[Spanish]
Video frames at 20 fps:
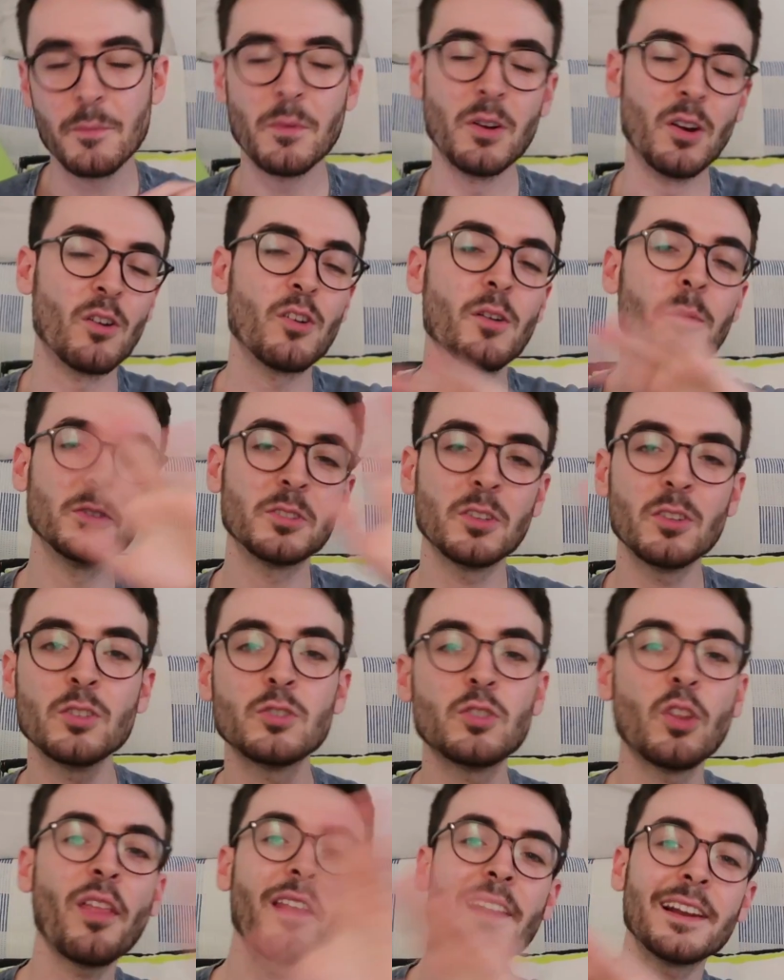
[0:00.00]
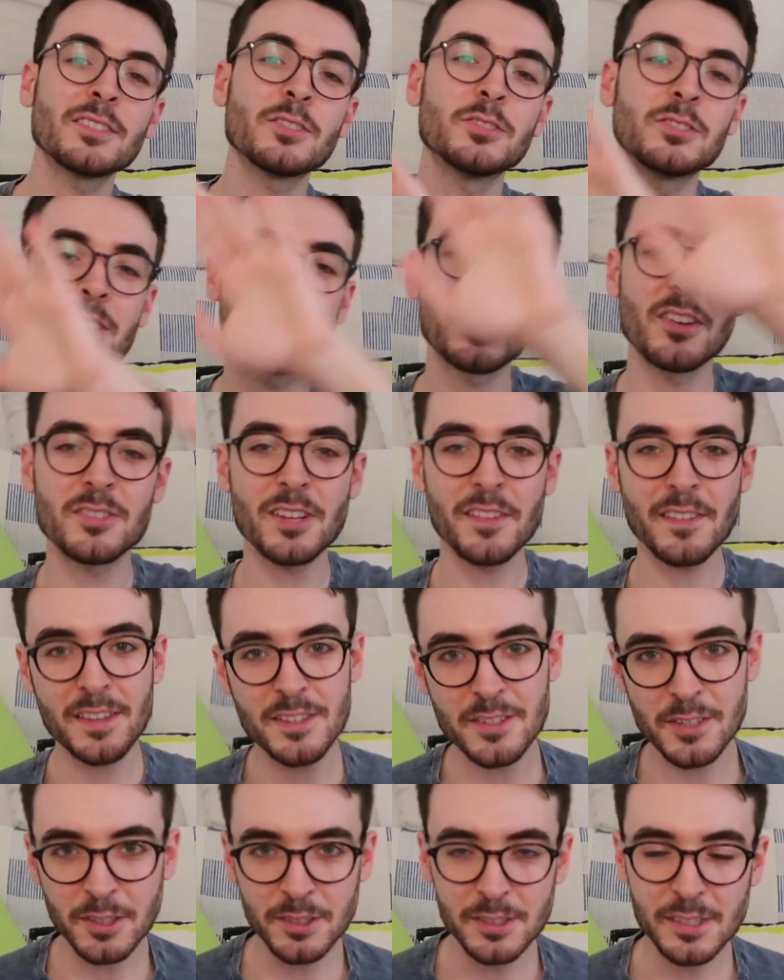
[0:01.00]
Bueno, como todo, todas las cosas que os he
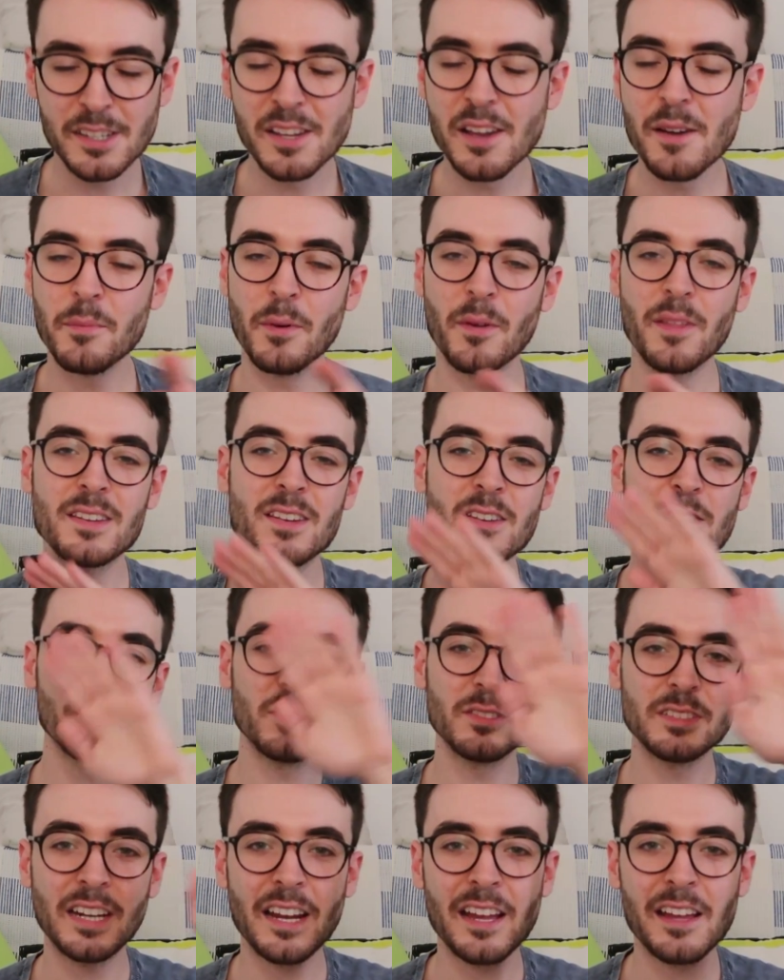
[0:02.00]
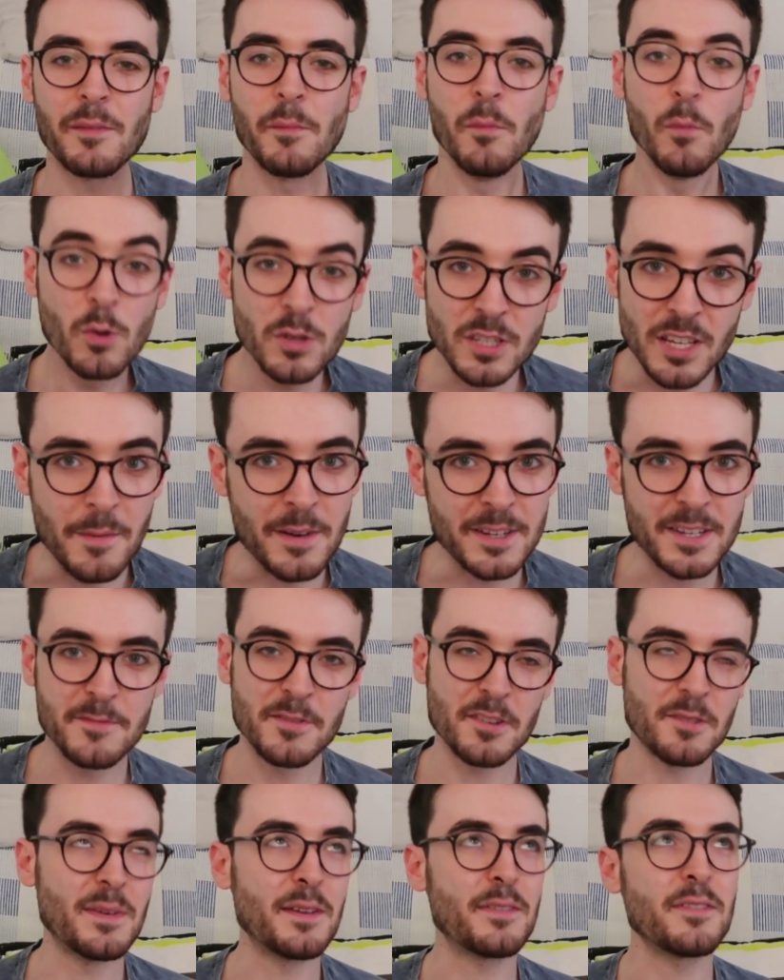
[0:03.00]
dicho, podéis encontrar mucha más
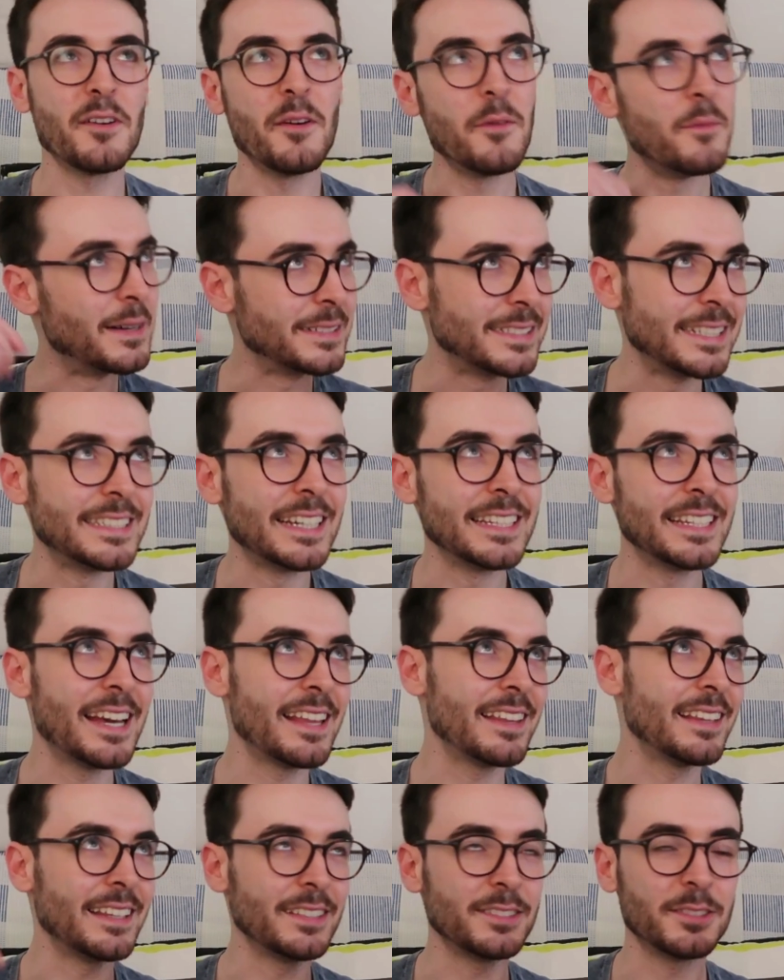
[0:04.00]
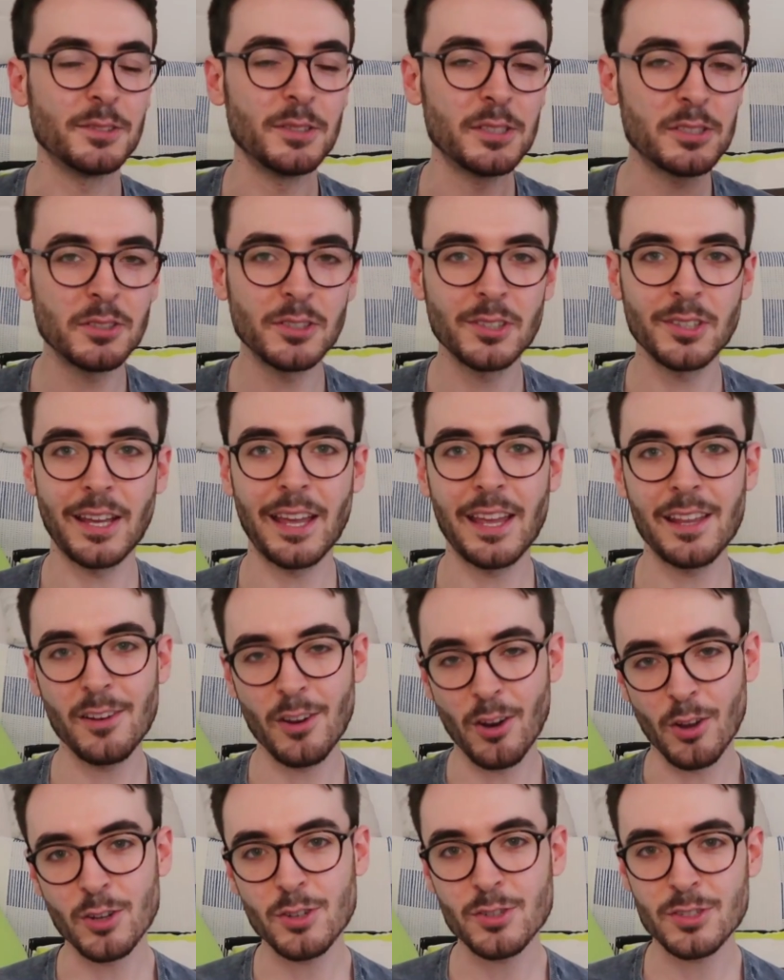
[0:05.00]
información más detallada y todo eso
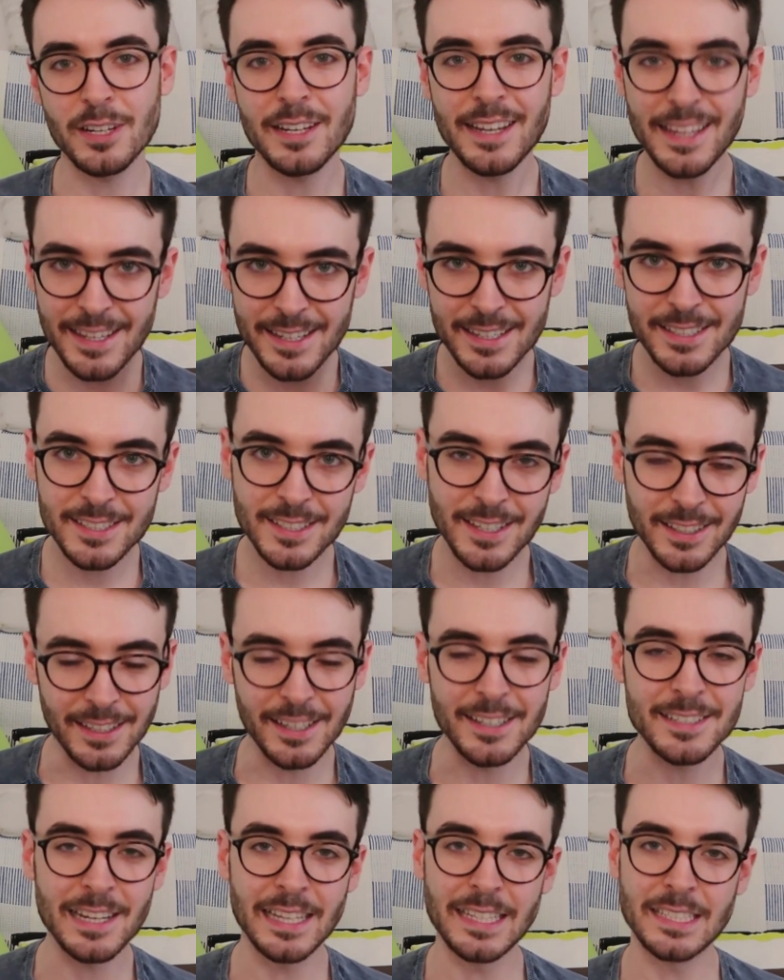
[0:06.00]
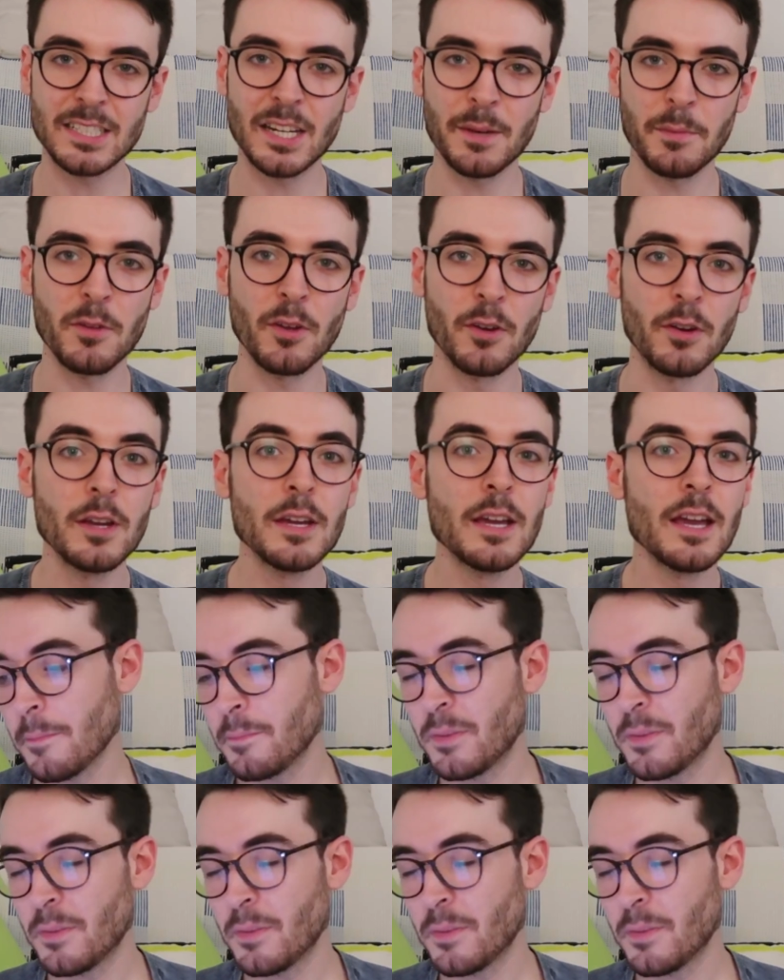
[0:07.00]
en los links que tenéis en la descripción.